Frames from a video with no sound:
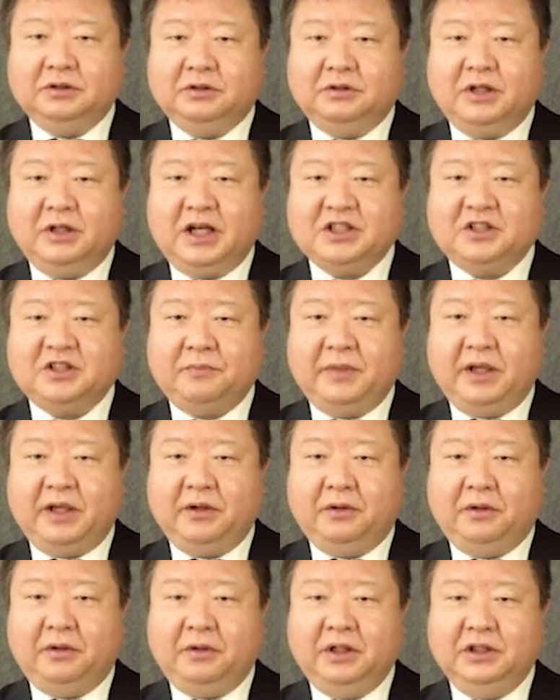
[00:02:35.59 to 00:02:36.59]
クラス
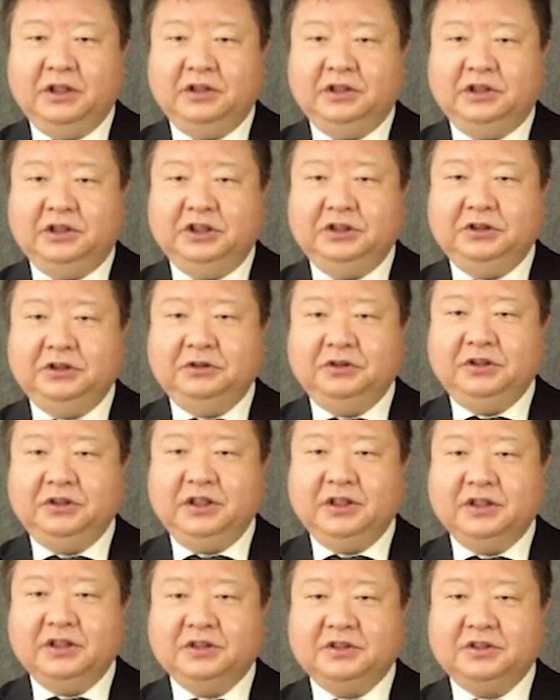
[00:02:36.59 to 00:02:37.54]
名を自由に